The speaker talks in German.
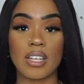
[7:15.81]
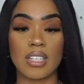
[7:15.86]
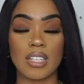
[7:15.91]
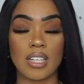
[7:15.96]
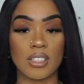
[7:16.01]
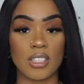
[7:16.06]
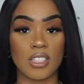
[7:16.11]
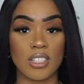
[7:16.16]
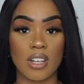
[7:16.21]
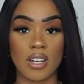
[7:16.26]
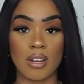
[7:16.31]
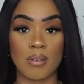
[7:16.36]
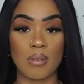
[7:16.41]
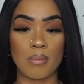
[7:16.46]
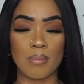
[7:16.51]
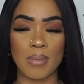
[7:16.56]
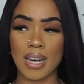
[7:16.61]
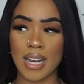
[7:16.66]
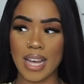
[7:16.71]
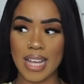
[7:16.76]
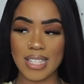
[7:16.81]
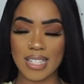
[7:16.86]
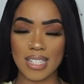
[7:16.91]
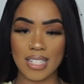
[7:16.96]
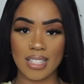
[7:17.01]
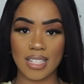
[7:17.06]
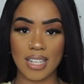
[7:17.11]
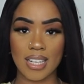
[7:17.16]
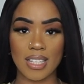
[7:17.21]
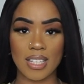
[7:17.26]
Ich hatte schon mal eins
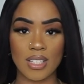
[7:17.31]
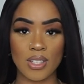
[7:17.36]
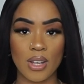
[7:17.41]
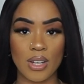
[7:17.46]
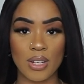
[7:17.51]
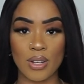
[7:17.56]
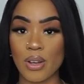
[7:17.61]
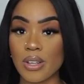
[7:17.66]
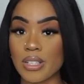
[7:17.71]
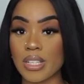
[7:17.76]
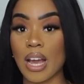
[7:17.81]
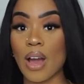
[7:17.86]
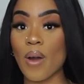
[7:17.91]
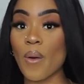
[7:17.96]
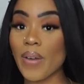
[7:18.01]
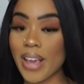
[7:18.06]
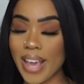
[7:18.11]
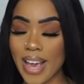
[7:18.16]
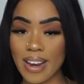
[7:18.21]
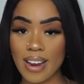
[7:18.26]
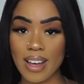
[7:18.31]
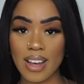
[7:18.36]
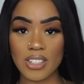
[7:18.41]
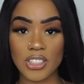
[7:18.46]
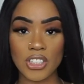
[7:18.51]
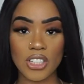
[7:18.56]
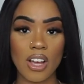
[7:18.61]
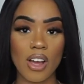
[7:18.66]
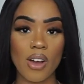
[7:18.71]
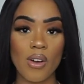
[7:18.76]
gedreht, das könnt ihr euch ja auch gerne
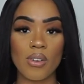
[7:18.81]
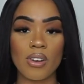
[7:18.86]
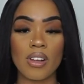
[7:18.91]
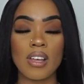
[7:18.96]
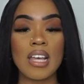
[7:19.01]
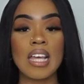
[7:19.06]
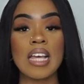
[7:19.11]
anschauen.